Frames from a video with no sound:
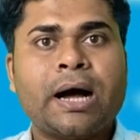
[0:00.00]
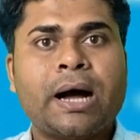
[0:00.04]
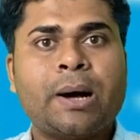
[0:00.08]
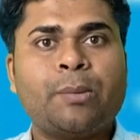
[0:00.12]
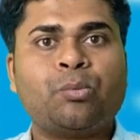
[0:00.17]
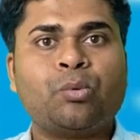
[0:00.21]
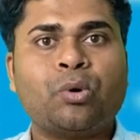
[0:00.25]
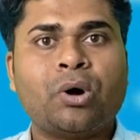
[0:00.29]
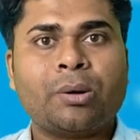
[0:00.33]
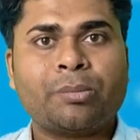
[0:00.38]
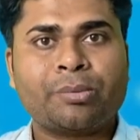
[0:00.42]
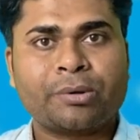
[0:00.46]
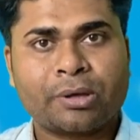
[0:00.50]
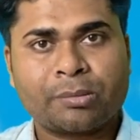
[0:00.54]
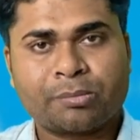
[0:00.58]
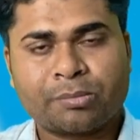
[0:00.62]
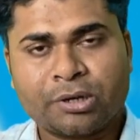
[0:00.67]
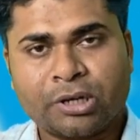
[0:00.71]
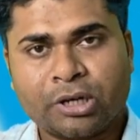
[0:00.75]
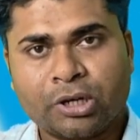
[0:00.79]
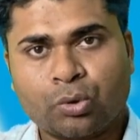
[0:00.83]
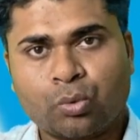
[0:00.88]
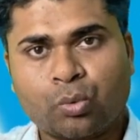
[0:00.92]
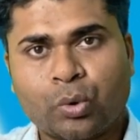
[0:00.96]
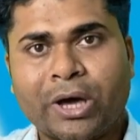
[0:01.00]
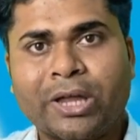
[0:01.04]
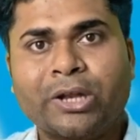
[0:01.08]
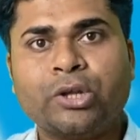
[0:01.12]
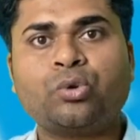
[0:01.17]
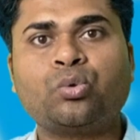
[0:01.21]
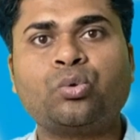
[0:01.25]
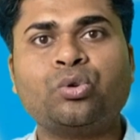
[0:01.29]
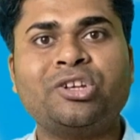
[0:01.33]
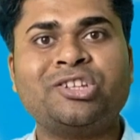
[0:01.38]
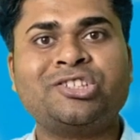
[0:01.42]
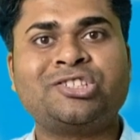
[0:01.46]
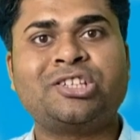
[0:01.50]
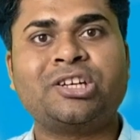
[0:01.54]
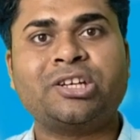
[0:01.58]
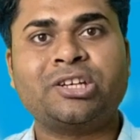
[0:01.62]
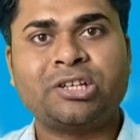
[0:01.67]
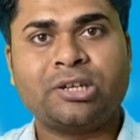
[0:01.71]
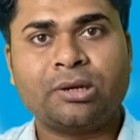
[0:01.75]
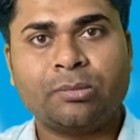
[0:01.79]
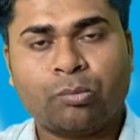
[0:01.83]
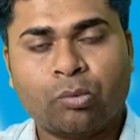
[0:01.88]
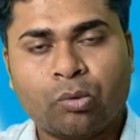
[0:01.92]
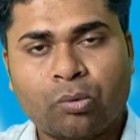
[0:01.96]
आप वहां पे अपनी इंक्वायरी को रेज
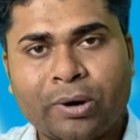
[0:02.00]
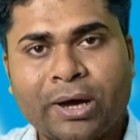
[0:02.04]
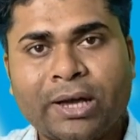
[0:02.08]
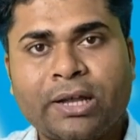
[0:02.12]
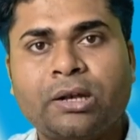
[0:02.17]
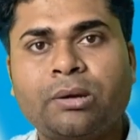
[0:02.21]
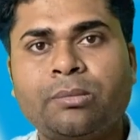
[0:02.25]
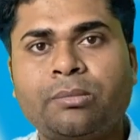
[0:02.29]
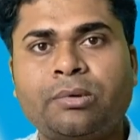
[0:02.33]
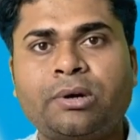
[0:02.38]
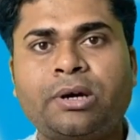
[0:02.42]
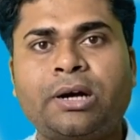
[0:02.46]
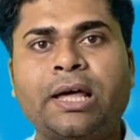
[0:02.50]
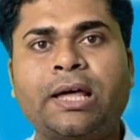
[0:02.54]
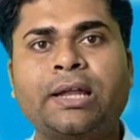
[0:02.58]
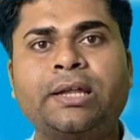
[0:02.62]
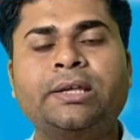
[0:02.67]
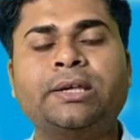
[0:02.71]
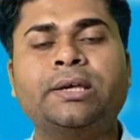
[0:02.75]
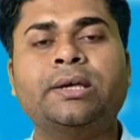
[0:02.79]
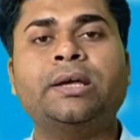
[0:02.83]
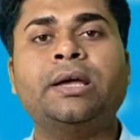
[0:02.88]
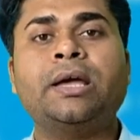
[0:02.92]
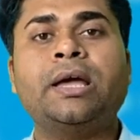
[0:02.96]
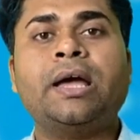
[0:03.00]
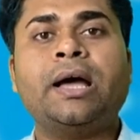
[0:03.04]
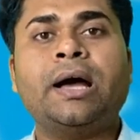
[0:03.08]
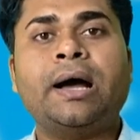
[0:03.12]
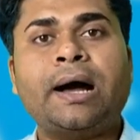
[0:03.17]
करिए मोबाइल नंबर डालिए